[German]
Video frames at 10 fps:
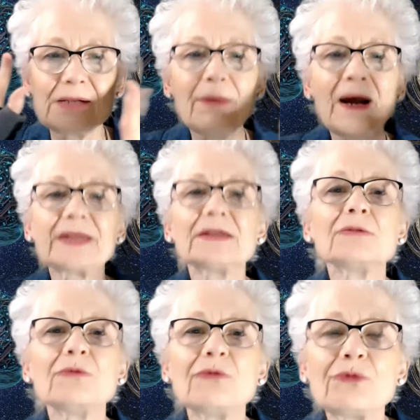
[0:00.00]
all
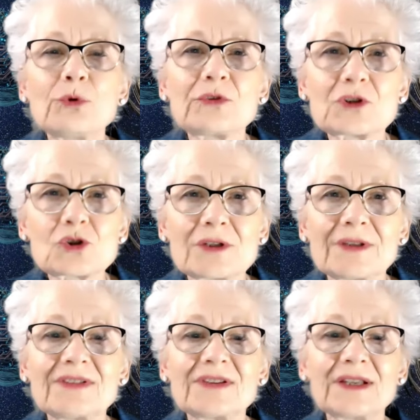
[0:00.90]
meinen
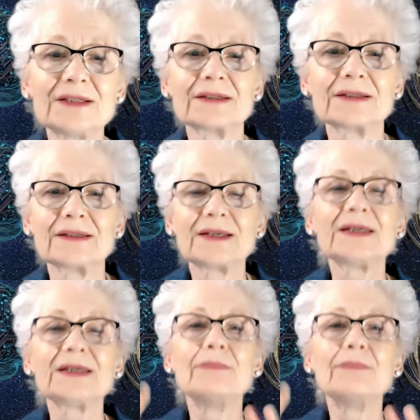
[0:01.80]
physischen Sinnen